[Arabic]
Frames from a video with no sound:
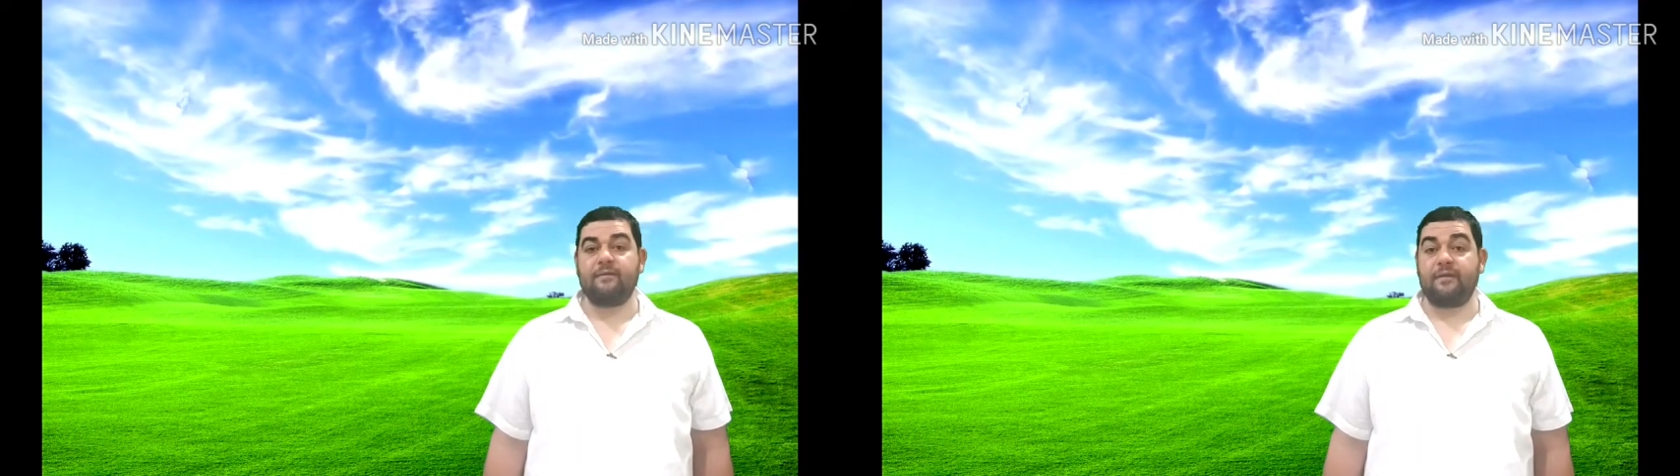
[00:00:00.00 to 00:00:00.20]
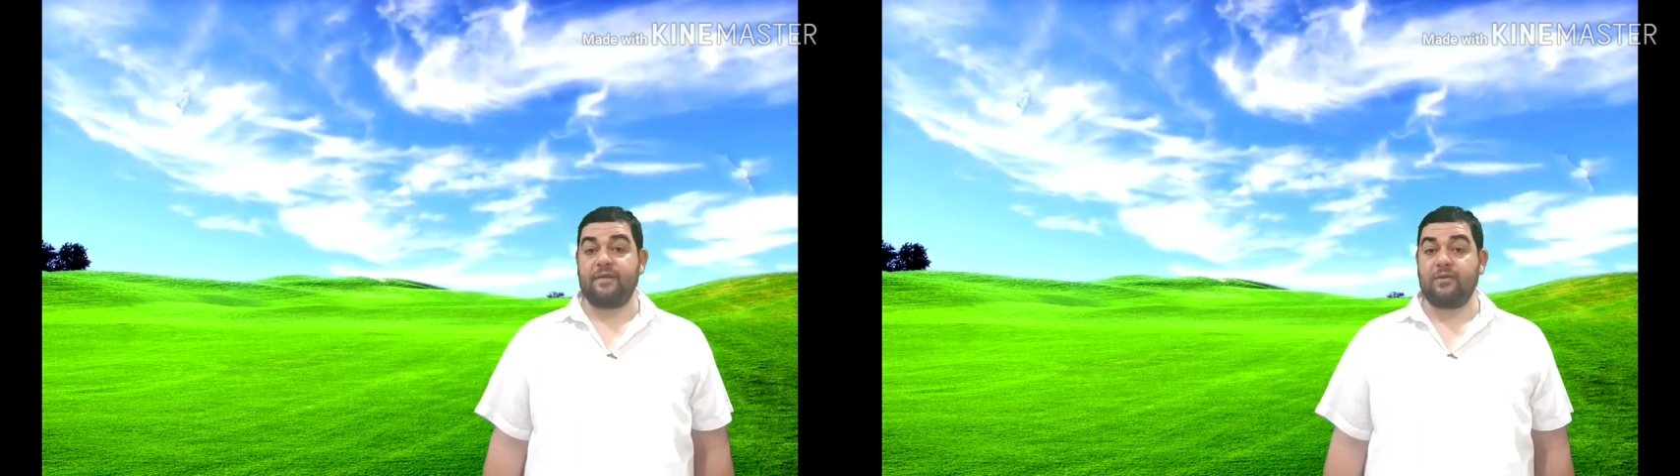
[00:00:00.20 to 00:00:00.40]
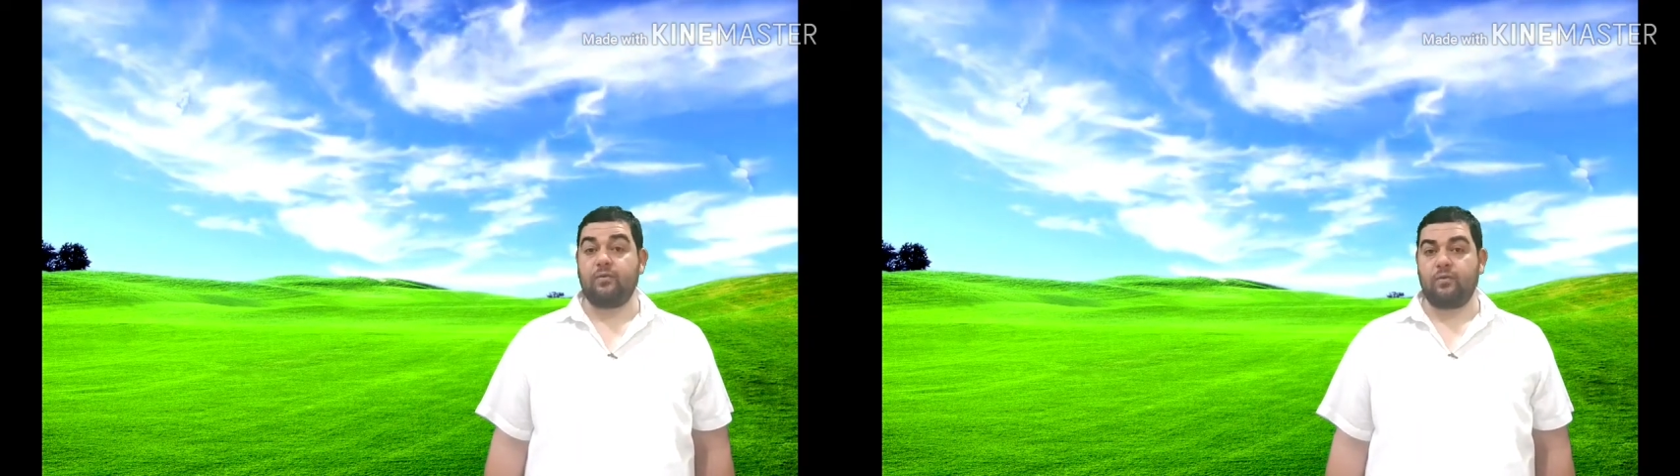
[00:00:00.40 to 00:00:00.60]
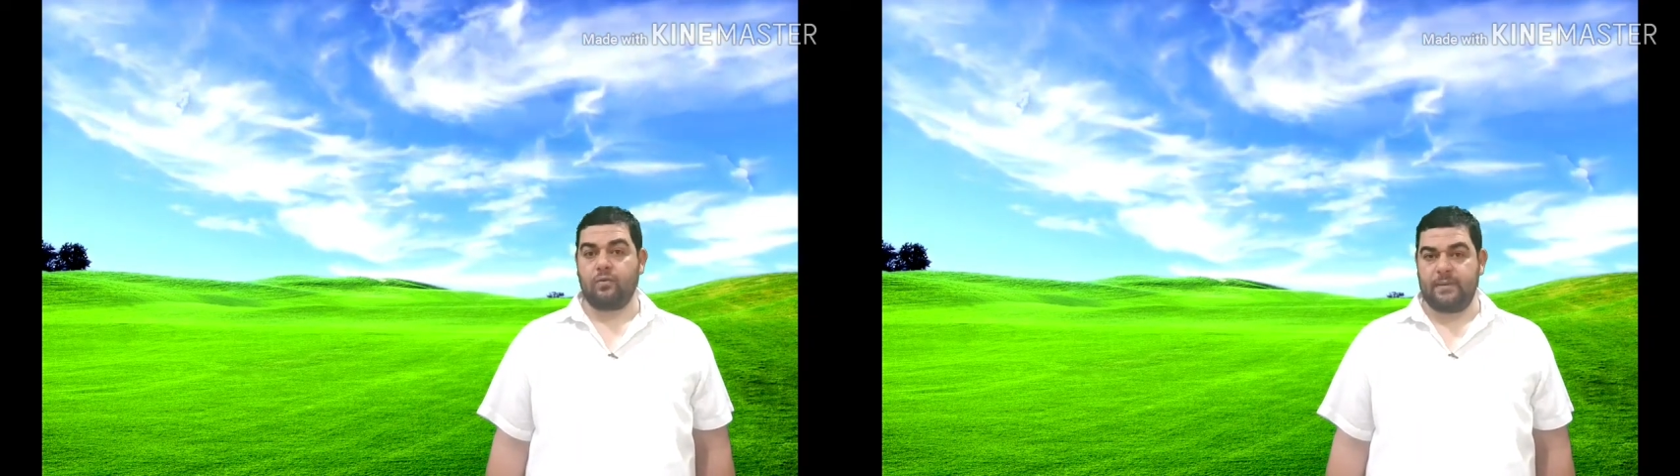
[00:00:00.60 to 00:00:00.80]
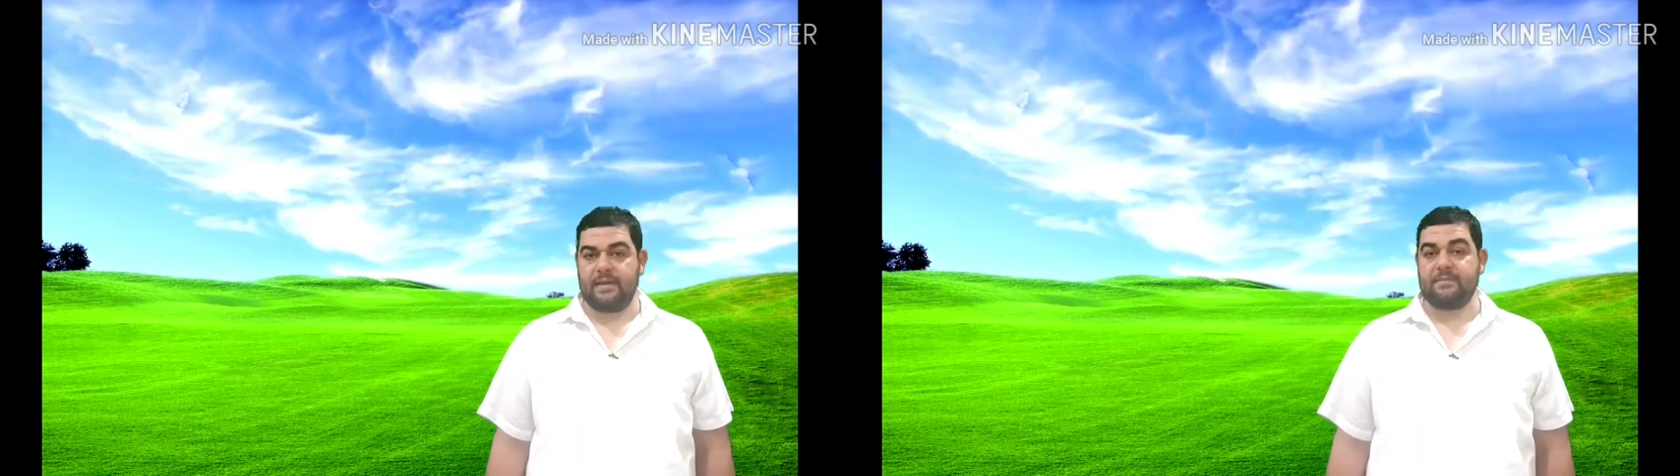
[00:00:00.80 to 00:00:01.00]
ففي
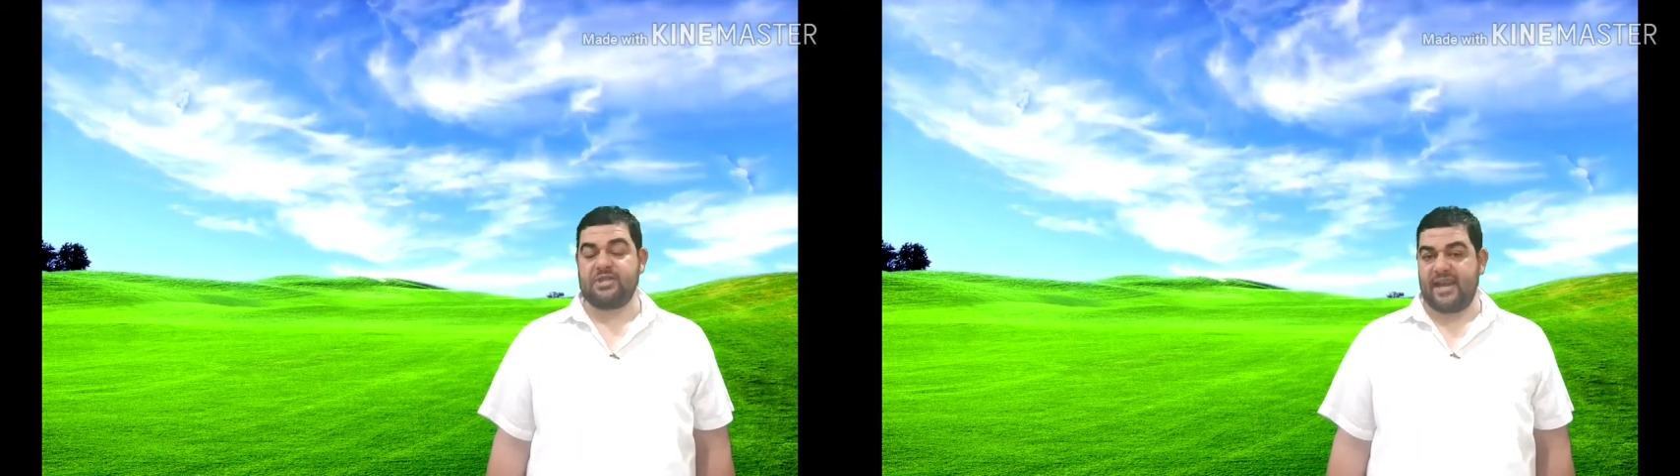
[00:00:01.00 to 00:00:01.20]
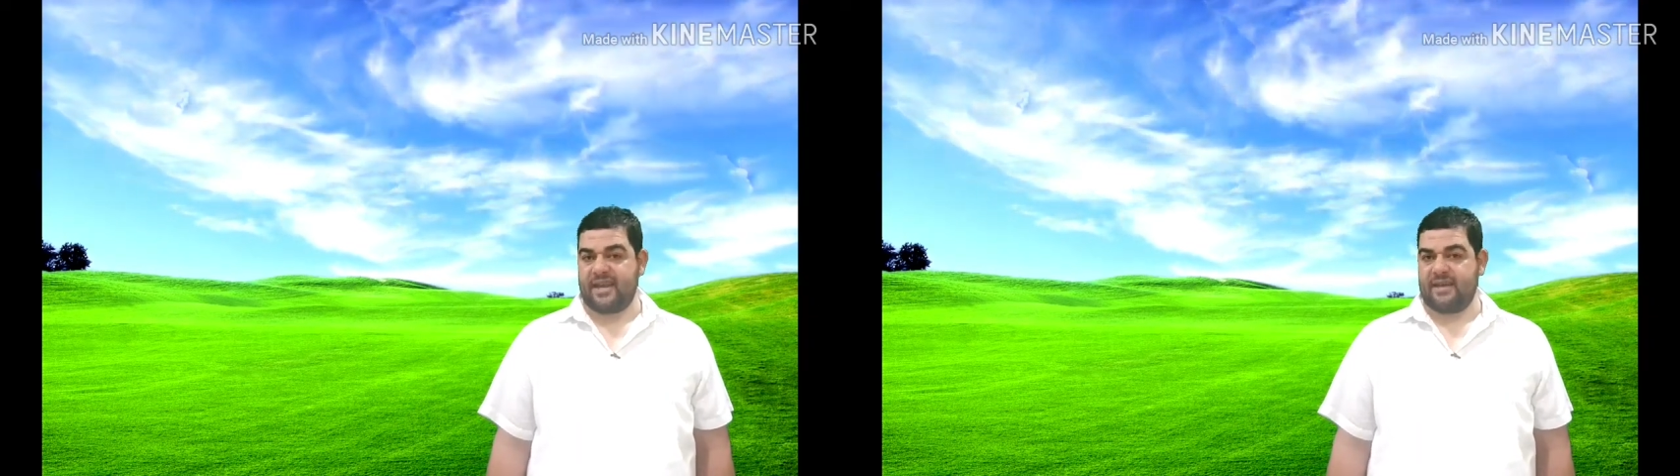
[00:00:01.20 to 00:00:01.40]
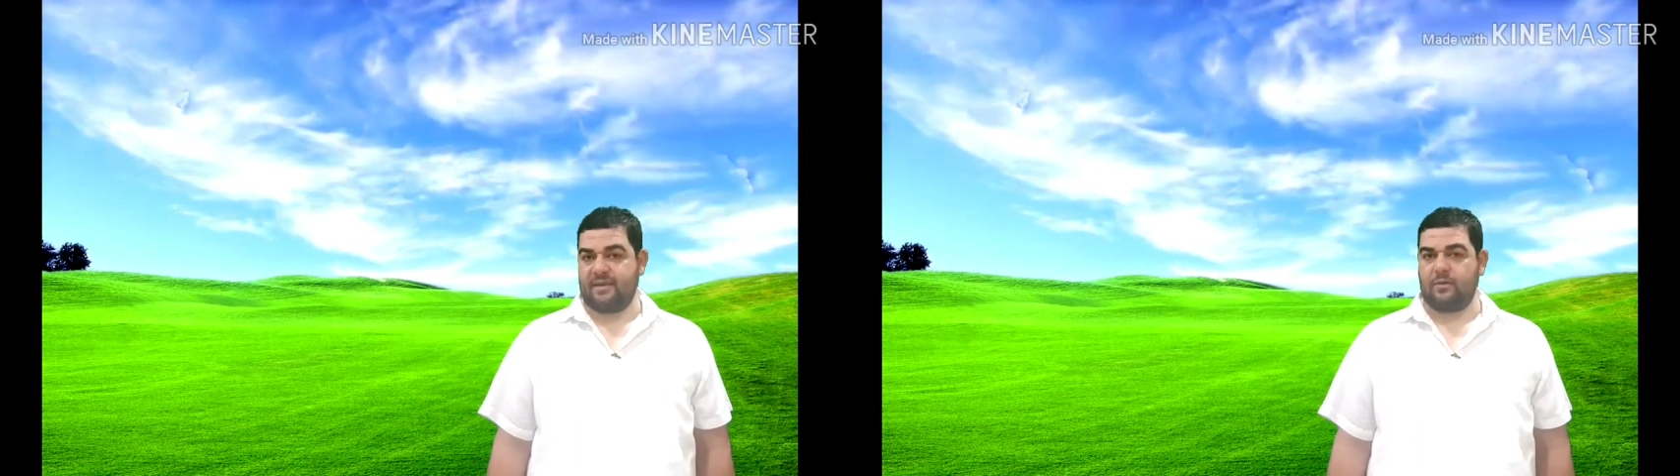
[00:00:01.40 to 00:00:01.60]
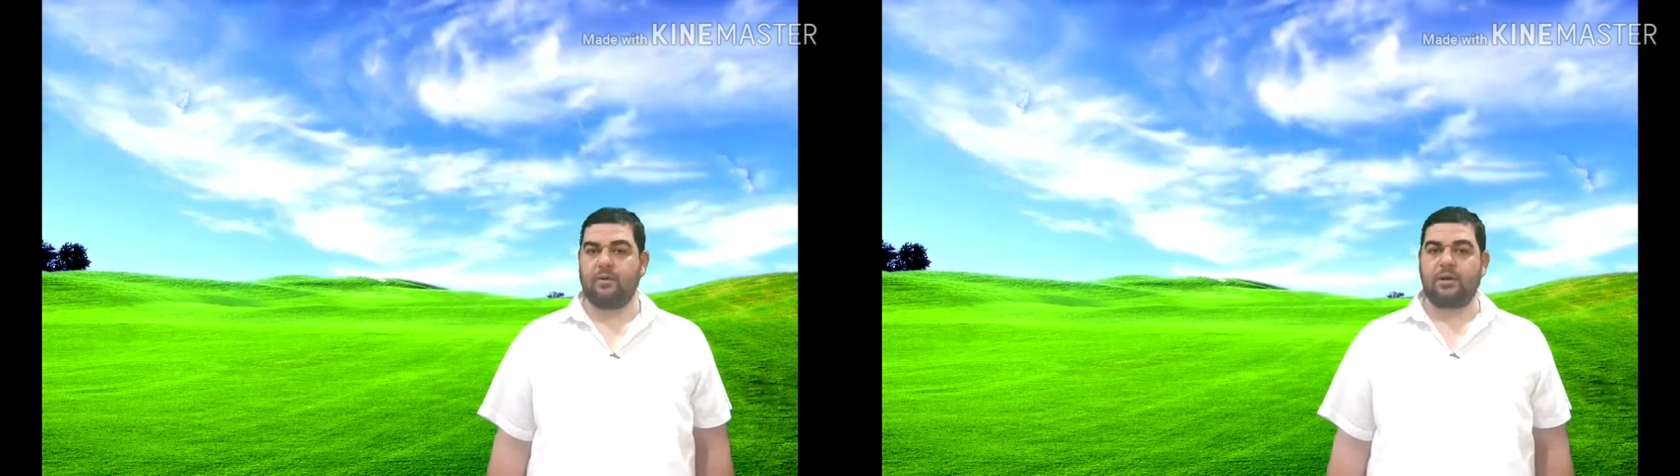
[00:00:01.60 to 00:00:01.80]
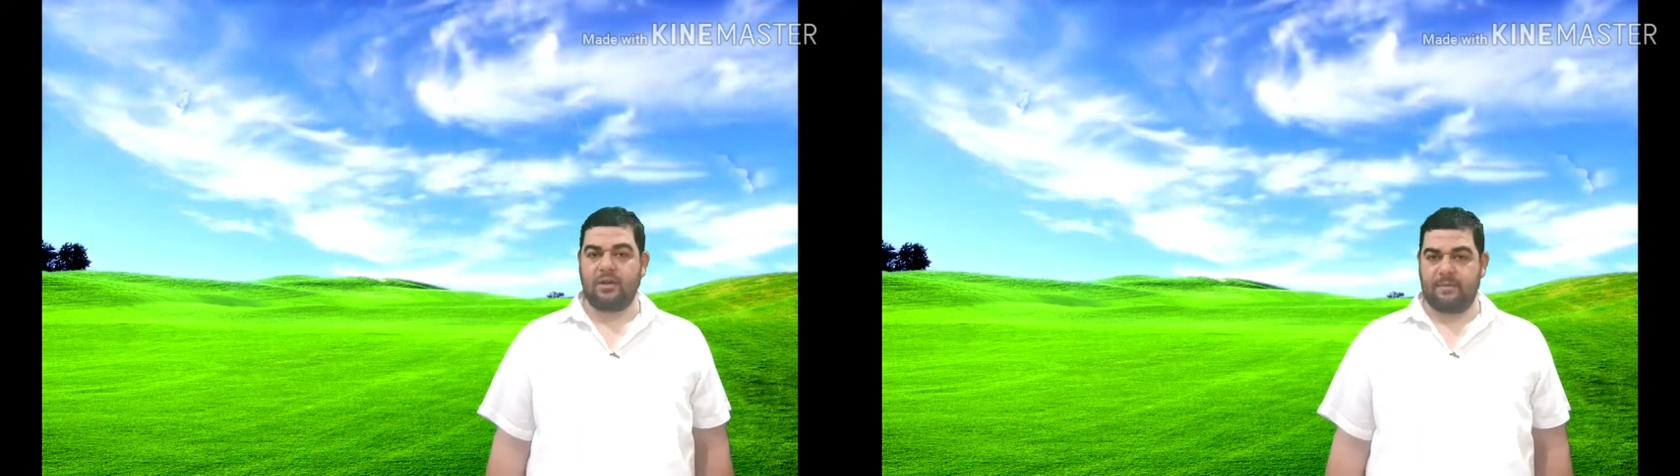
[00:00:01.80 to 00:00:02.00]
قلوبهم شك
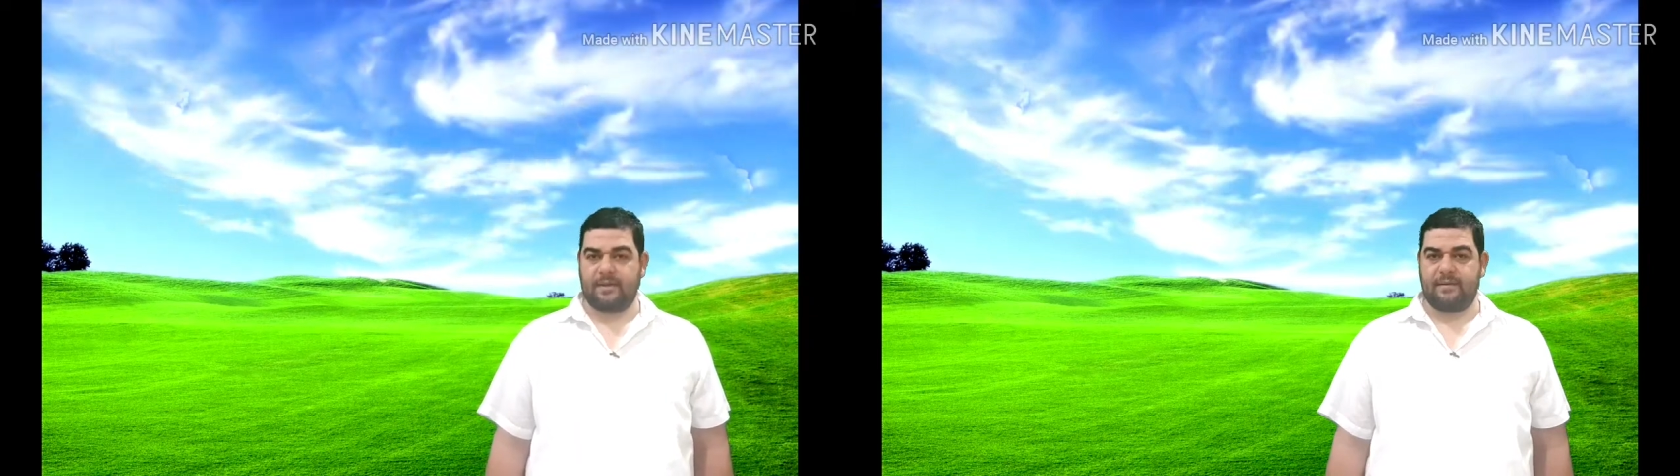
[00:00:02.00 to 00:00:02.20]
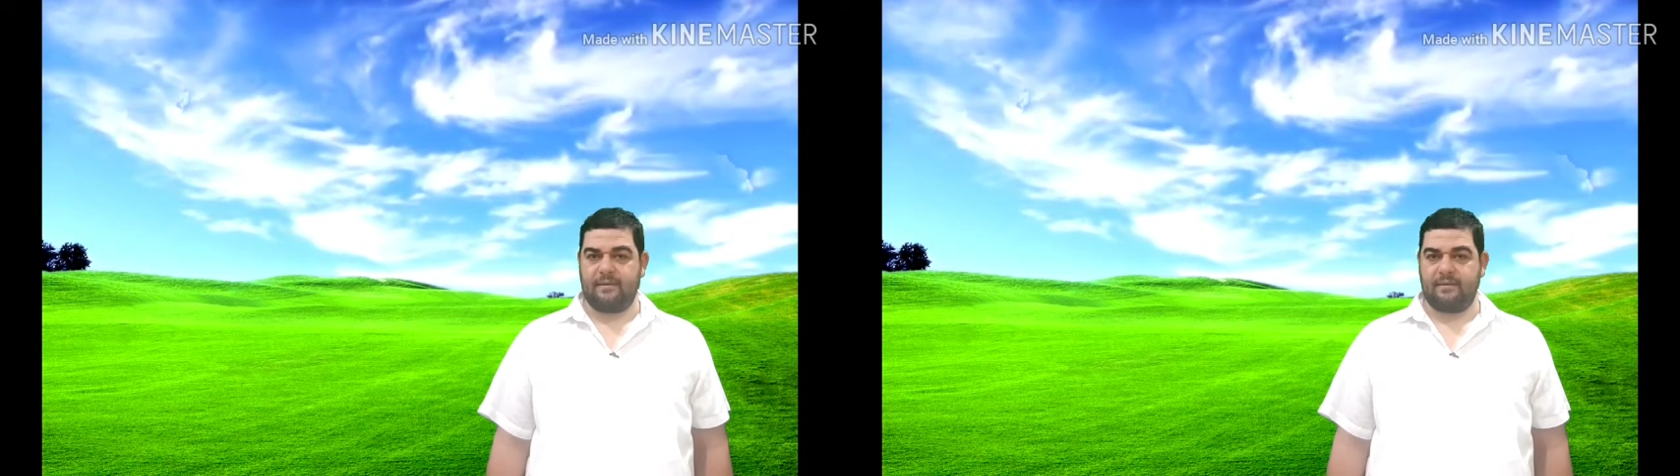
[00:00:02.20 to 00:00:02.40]
وريبة